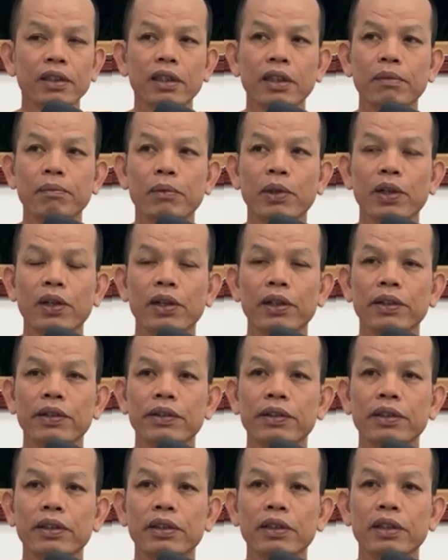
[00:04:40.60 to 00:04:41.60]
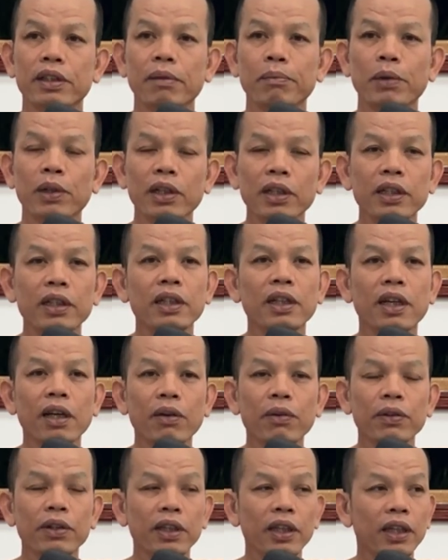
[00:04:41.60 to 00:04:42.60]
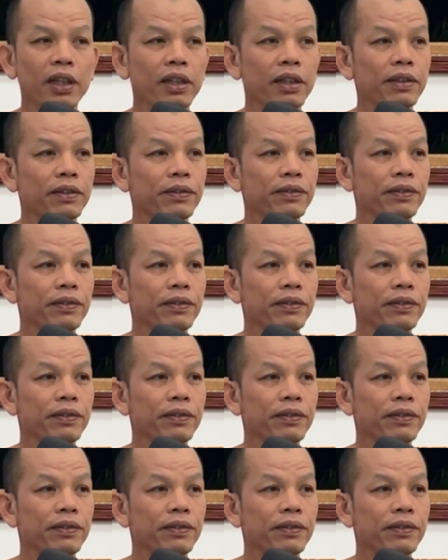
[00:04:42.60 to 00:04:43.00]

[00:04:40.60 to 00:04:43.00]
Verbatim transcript: เห็นบ่ก็บ่ลืมนเก่าอีก